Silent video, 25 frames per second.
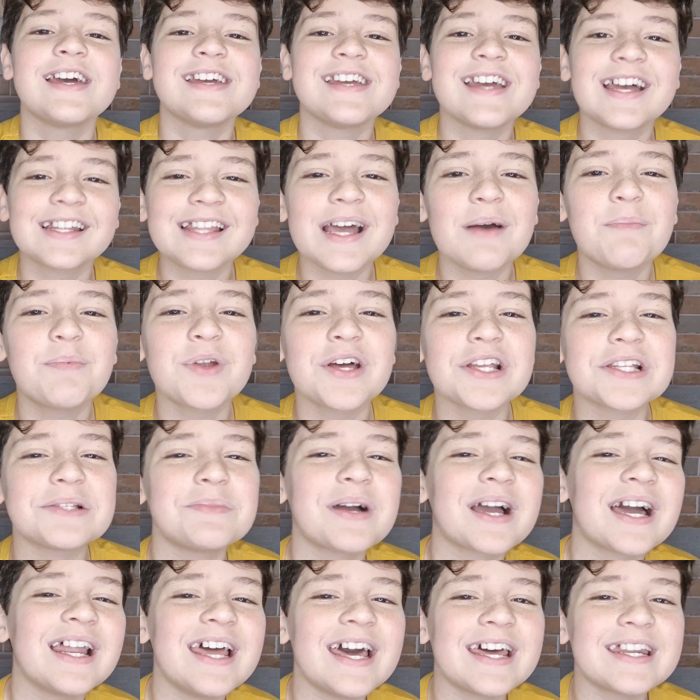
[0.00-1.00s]
E até a
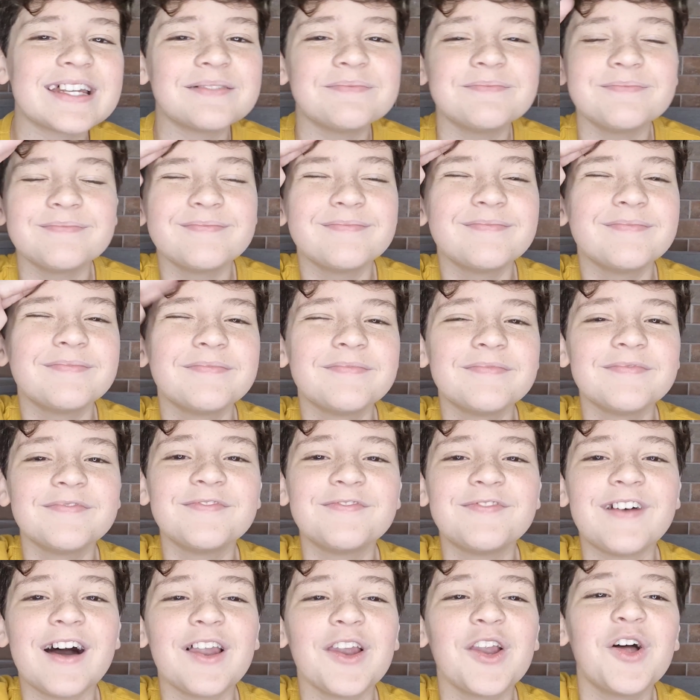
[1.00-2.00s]
próxima, galera.
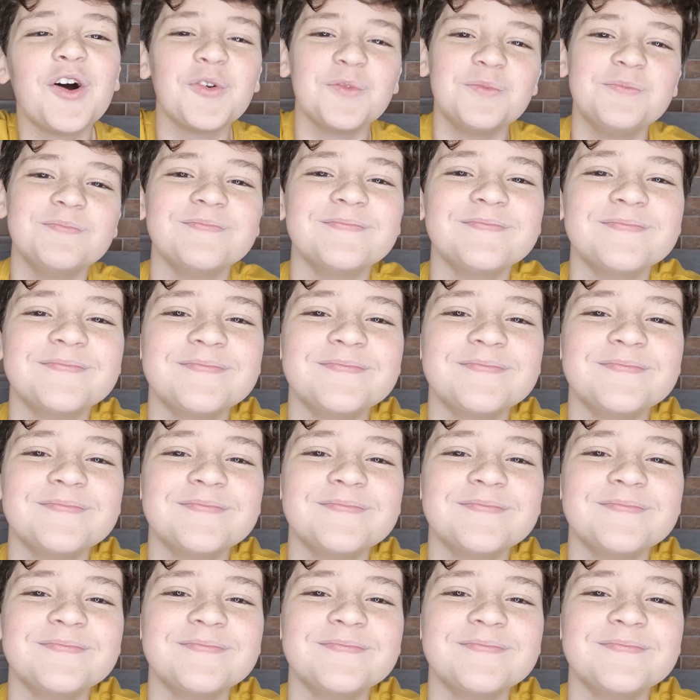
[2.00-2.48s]
Falou!